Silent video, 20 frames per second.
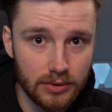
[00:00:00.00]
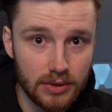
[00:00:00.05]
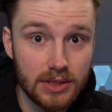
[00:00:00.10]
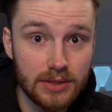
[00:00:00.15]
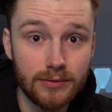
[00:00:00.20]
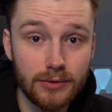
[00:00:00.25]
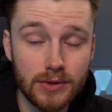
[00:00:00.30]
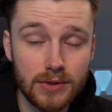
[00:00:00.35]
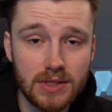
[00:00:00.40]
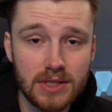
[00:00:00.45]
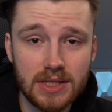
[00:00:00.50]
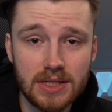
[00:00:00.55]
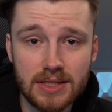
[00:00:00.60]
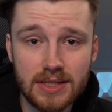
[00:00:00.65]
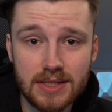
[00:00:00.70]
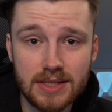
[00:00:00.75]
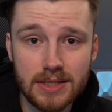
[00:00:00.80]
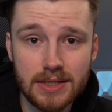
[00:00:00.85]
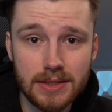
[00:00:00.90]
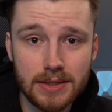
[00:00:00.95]
es funktioniert
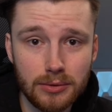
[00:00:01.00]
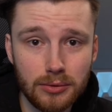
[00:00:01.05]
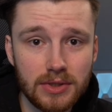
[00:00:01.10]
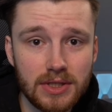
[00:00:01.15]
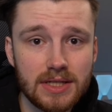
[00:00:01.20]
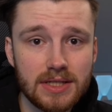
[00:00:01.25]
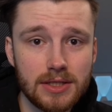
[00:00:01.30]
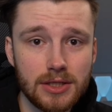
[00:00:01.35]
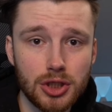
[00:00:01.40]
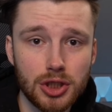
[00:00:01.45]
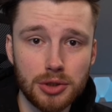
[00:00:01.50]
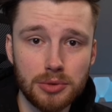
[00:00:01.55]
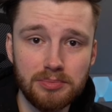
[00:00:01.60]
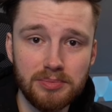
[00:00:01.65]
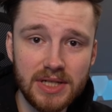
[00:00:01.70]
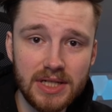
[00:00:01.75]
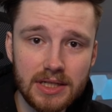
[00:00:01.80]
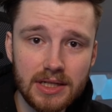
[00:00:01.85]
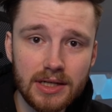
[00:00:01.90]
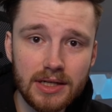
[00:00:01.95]
tatsächlich so, dass die
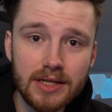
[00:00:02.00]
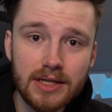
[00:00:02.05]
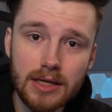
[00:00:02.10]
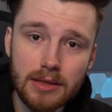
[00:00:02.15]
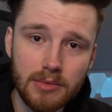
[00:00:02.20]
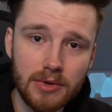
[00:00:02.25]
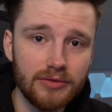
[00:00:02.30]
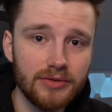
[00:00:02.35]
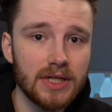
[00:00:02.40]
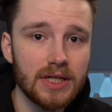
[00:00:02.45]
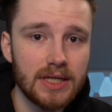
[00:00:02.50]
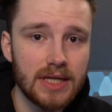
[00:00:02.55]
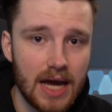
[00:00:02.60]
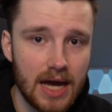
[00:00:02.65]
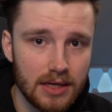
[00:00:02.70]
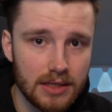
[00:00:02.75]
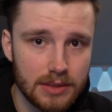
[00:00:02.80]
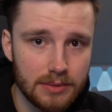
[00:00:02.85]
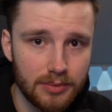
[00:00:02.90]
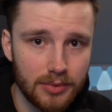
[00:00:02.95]
Spieler immer wieder
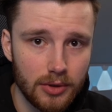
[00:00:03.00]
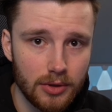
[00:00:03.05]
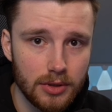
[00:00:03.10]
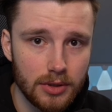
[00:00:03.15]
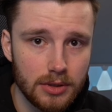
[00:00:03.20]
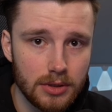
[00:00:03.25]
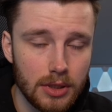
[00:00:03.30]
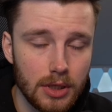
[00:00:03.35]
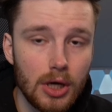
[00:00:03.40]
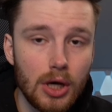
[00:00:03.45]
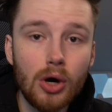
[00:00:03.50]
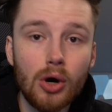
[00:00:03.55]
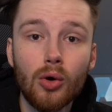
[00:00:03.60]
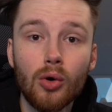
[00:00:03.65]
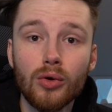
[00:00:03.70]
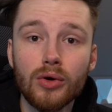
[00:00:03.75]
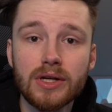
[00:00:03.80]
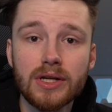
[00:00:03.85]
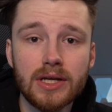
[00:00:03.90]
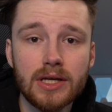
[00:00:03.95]
nachspawnen
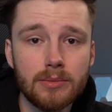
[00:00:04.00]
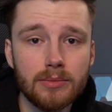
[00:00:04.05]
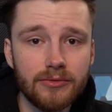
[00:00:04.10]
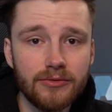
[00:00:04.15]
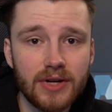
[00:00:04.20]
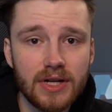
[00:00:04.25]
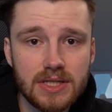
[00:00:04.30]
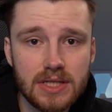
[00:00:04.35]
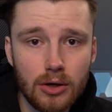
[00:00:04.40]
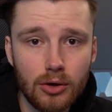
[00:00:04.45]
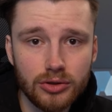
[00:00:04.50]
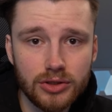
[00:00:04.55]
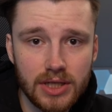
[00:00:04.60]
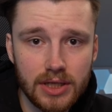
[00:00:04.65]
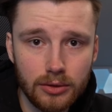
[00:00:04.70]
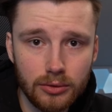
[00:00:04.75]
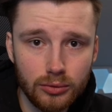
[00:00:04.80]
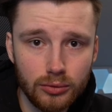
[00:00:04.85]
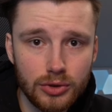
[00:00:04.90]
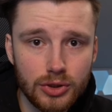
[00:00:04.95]
und ebenfalls auch der
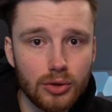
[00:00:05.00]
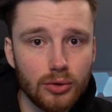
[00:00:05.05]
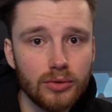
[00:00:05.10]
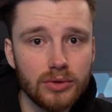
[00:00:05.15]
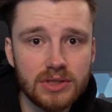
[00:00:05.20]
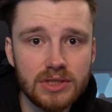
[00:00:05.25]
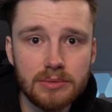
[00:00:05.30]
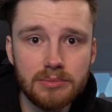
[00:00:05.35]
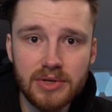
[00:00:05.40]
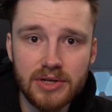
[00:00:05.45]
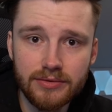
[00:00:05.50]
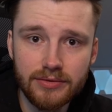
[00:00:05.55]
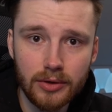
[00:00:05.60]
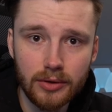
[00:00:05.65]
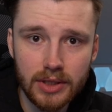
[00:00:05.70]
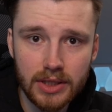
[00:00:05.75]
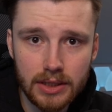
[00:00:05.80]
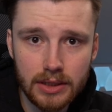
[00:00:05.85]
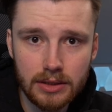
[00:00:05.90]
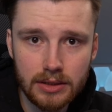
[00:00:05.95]
Loot und die
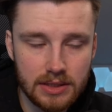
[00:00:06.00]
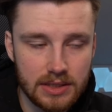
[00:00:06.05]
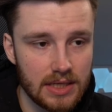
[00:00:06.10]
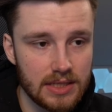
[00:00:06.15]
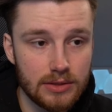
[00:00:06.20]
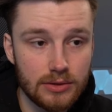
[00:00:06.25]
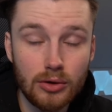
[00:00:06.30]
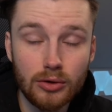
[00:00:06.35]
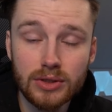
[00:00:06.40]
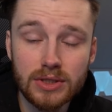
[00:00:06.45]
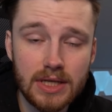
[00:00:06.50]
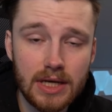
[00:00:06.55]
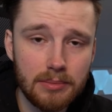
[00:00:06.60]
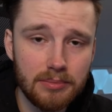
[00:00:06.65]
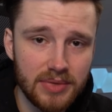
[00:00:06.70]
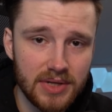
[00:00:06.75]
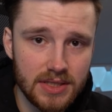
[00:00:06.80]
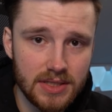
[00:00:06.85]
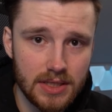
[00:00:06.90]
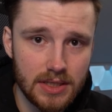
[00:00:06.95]
PvE, das heißt auch die
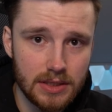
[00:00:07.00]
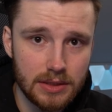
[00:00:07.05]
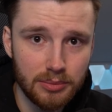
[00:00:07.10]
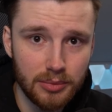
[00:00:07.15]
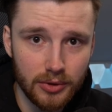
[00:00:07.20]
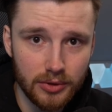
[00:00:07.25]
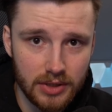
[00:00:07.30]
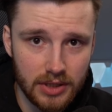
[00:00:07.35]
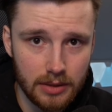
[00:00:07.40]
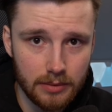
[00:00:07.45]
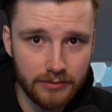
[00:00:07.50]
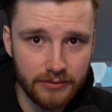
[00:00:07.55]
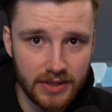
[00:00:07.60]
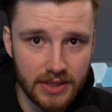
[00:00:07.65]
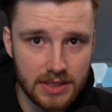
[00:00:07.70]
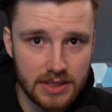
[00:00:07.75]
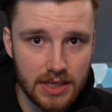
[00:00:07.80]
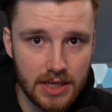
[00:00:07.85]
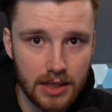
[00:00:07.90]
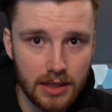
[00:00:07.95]
NPCs spawnen
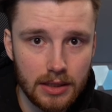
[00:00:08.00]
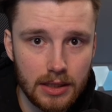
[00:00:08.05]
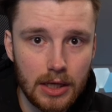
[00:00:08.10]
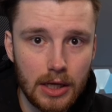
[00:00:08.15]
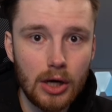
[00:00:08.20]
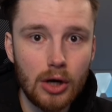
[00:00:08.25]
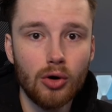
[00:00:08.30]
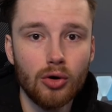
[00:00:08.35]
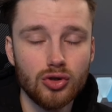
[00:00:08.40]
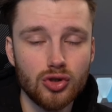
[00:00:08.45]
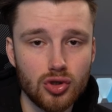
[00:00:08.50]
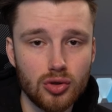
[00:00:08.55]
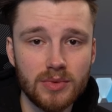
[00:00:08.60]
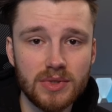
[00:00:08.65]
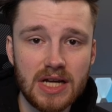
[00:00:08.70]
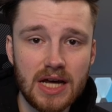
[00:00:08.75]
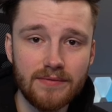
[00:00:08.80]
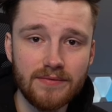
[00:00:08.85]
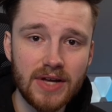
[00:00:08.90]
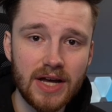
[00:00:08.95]
ebenfalls nach. Und somit
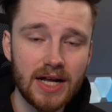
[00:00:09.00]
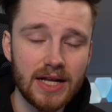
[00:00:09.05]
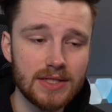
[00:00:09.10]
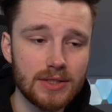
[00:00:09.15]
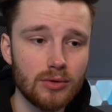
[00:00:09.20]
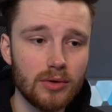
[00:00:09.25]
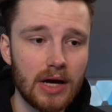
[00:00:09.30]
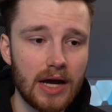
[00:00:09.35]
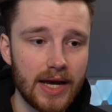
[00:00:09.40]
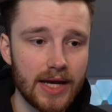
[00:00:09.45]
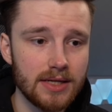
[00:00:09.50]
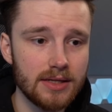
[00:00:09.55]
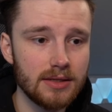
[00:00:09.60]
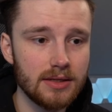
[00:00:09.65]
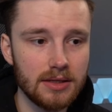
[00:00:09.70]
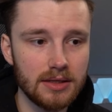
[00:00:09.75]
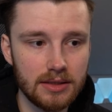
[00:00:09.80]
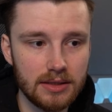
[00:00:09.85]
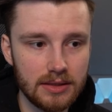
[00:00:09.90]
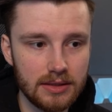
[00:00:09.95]
haben wir also einen
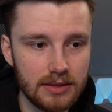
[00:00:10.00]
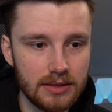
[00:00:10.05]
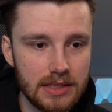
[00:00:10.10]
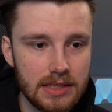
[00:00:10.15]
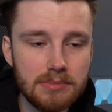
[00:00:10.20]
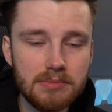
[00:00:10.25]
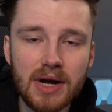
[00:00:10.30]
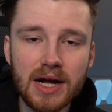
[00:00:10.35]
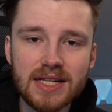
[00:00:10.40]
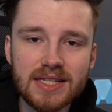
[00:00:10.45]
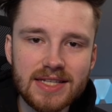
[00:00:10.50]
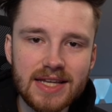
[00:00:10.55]
niemals